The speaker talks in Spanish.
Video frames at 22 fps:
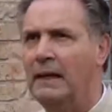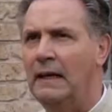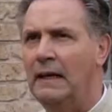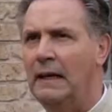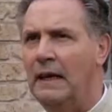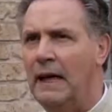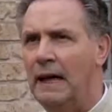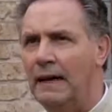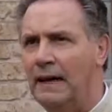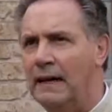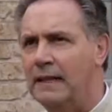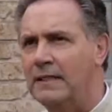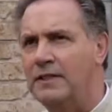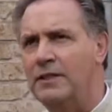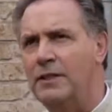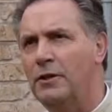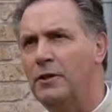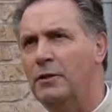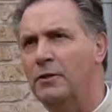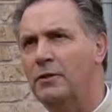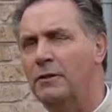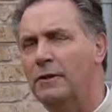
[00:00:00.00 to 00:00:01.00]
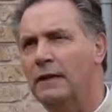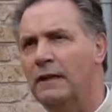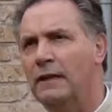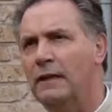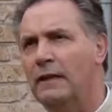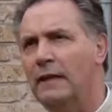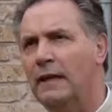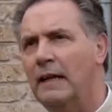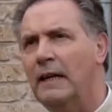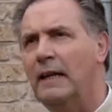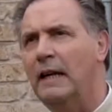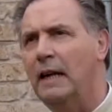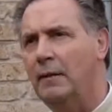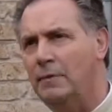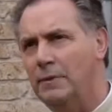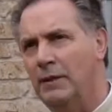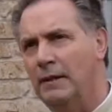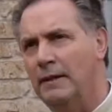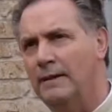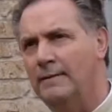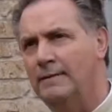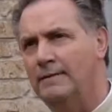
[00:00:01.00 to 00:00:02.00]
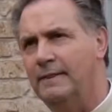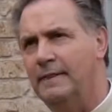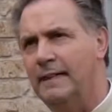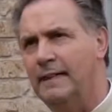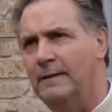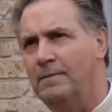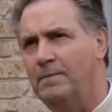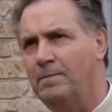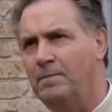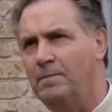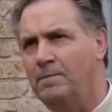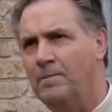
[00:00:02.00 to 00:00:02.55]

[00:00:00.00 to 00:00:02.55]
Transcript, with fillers: la agresión y la violencia?